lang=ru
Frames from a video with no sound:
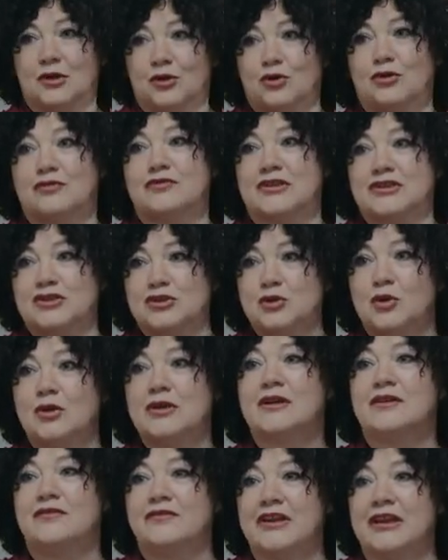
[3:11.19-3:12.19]
ровно
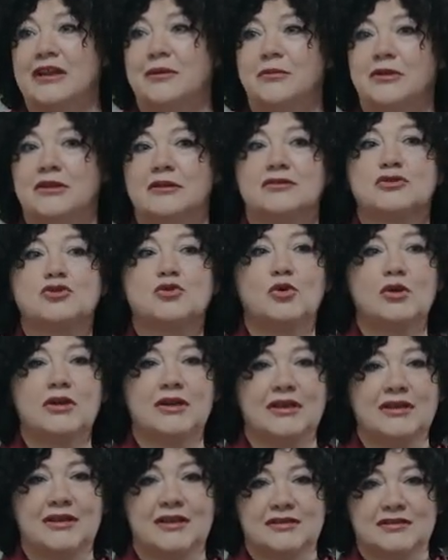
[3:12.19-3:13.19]
столько времени,
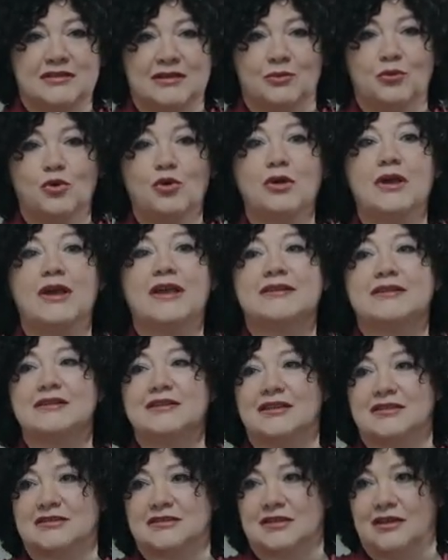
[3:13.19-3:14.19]
сколько ей самой это
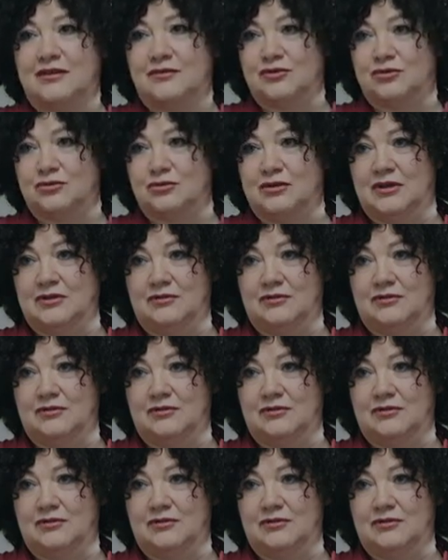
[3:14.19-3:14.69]
доставит